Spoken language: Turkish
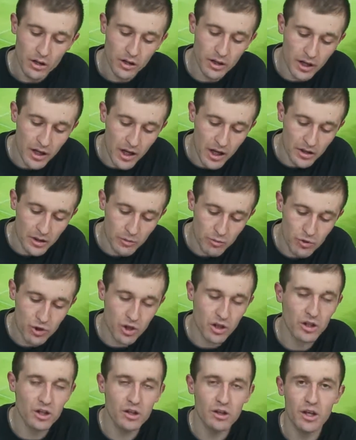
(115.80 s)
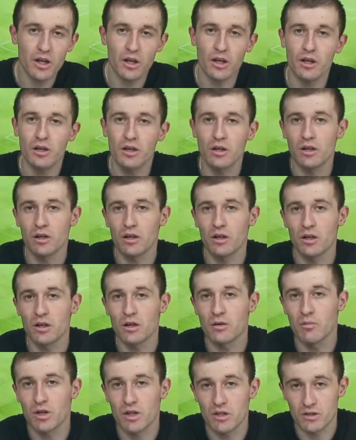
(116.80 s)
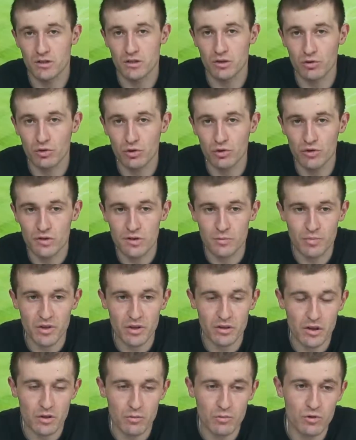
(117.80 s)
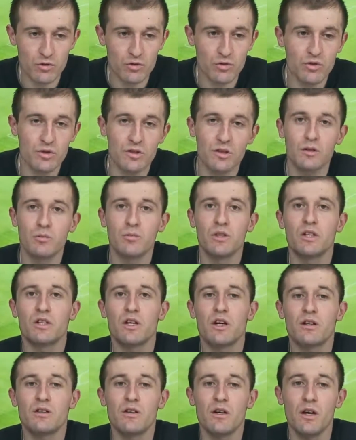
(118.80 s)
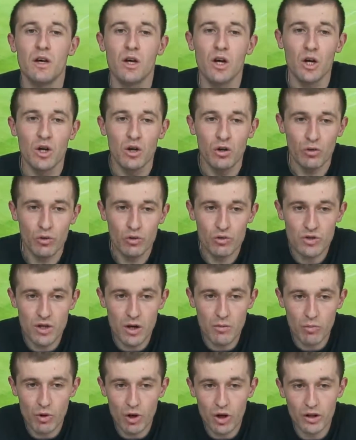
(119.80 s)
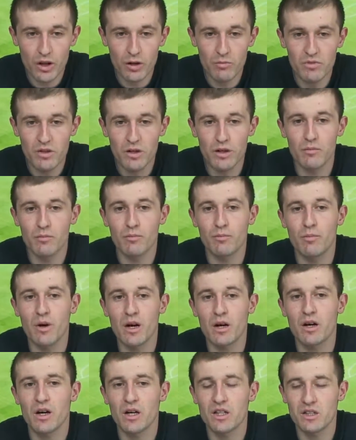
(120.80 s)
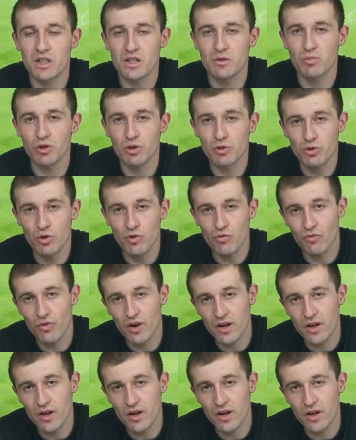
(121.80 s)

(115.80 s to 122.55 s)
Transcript: Genelde bu şekilde e, maçlarını oynuyor Spartak Moskova takımı içeride. O yüzden bu anlamda ben karşılaşmada çok